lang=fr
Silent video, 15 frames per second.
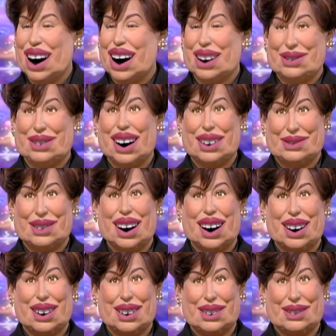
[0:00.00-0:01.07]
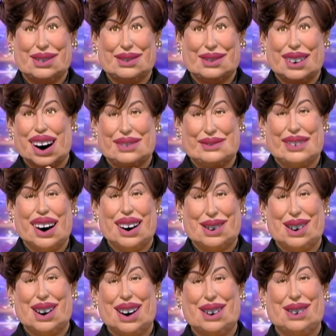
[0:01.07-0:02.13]
tout d'abord des
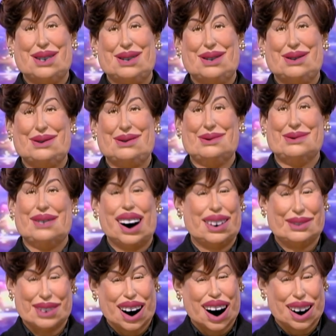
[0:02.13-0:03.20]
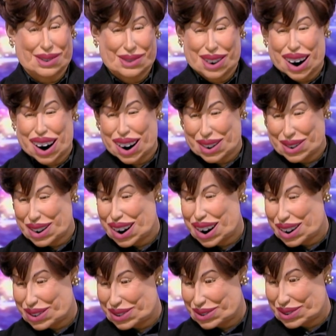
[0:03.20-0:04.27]
pustules qui vous recouvrent le
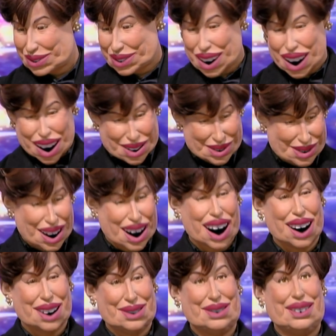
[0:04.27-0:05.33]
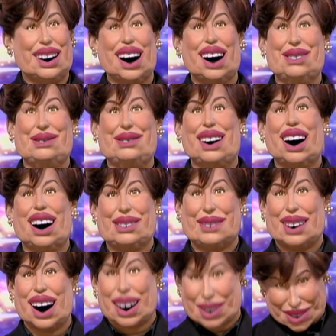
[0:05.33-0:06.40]
corps. Ensuite, c'est les douleurs
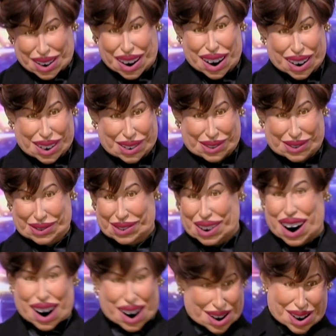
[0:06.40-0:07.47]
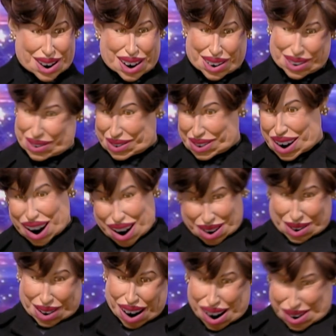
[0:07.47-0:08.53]
d'estomac. Et après, vous
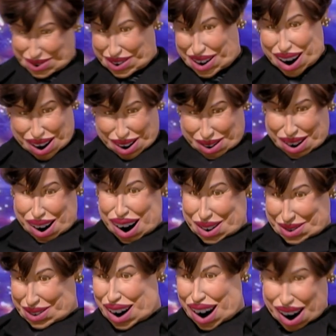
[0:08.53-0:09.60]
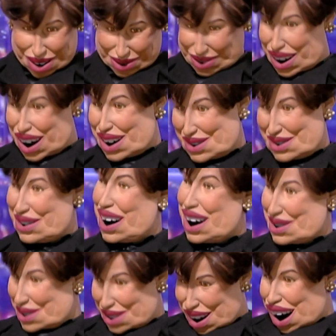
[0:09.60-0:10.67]
avez un petit être qui sort de votre
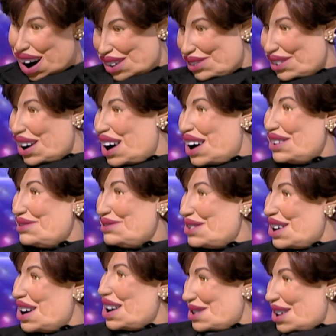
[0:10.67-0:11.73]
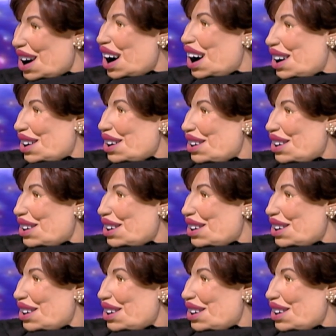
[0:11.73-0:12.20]
ventre avec une longue mâchoire.